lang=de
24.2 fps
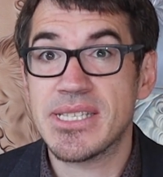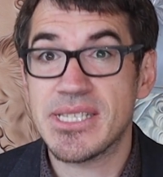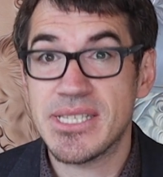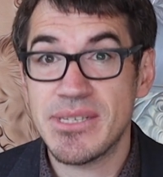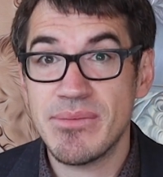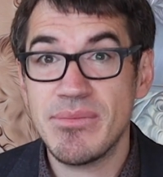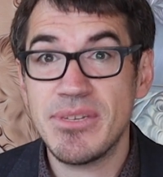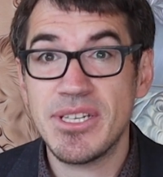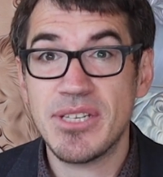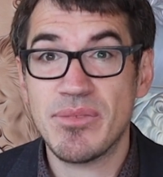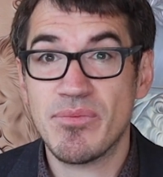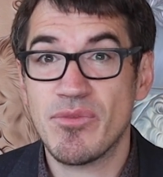
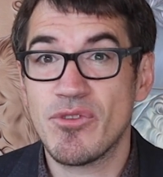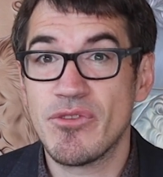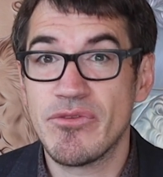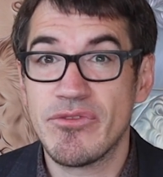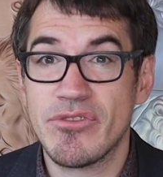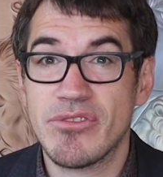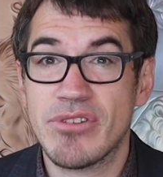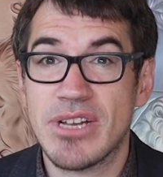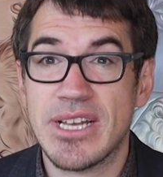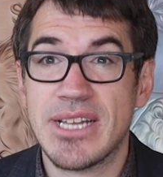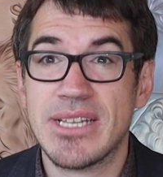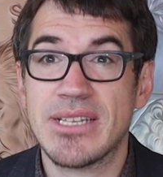ziemlich
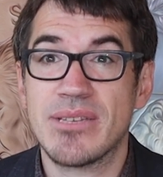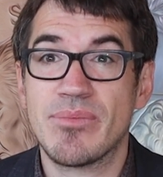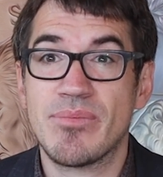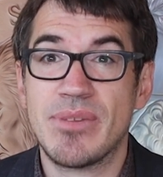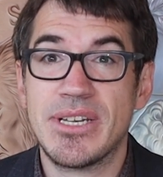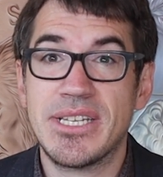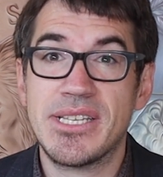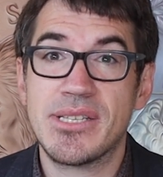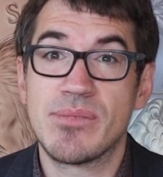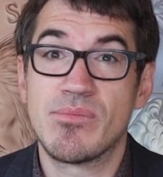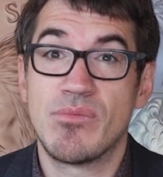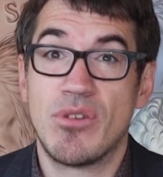provokant
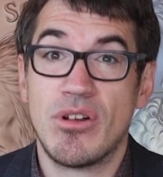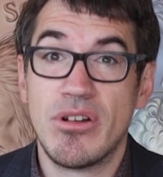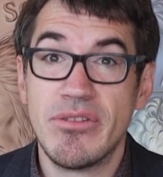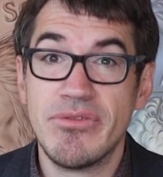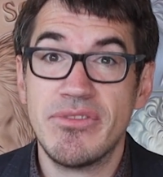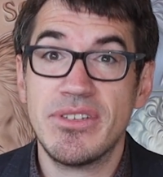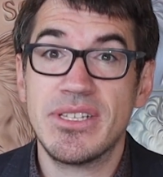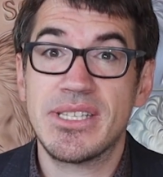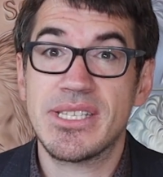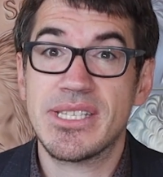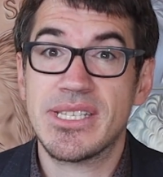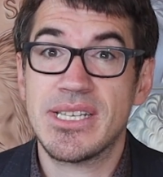bei diesem
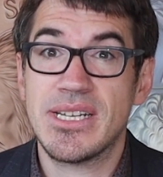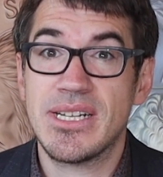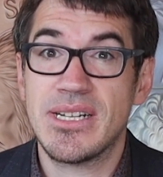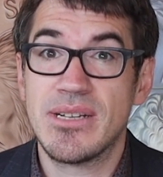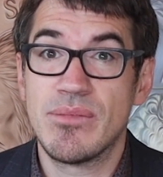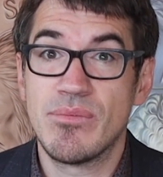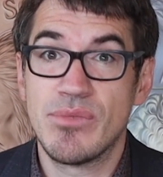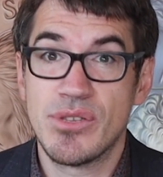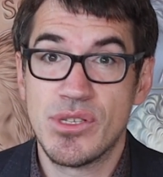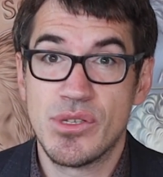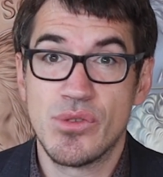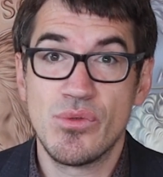
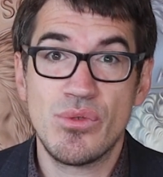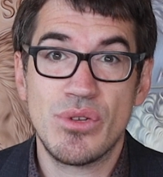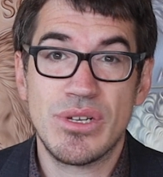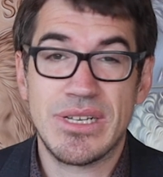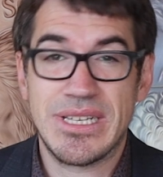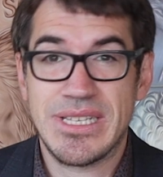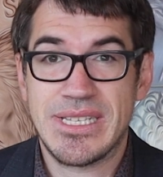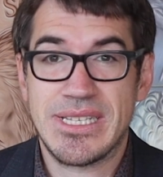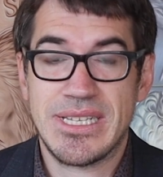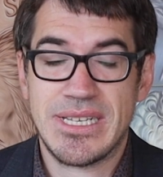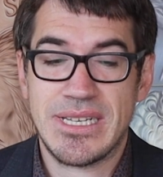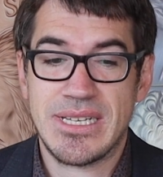offiziellen Besuch
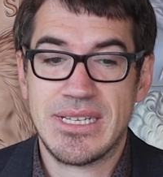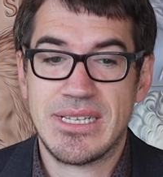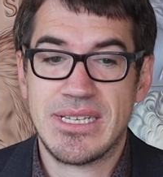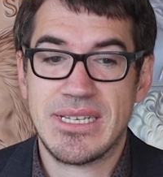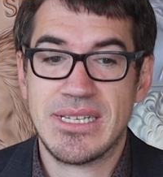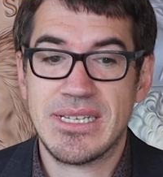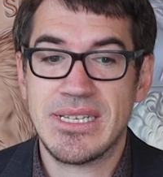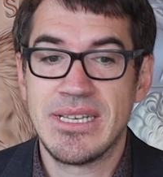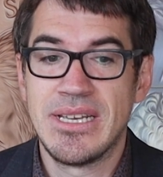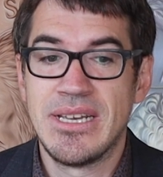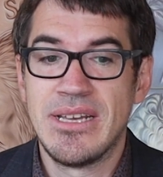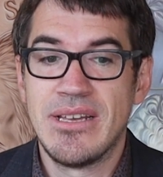gesagt
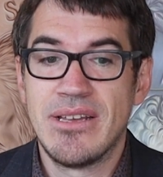hat,